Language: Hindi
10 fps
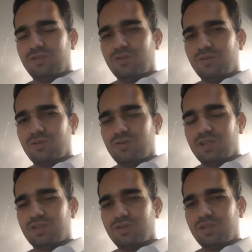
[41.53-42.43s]
तो
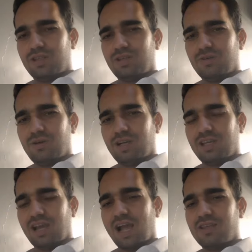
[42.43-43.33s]
एक्चुअली हुआ
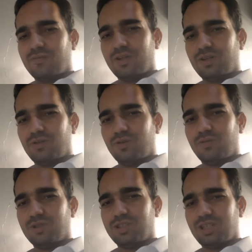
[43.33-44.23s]
कि आज मेरे दो
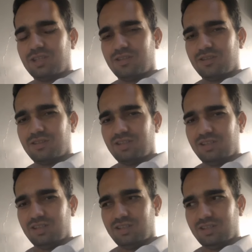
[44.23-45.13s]
बजे
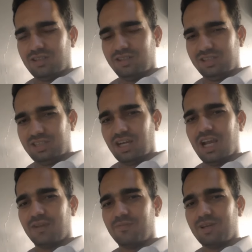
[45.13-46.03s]

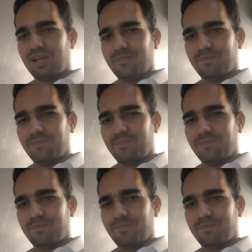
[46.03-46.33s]
स्ट्राइक मिला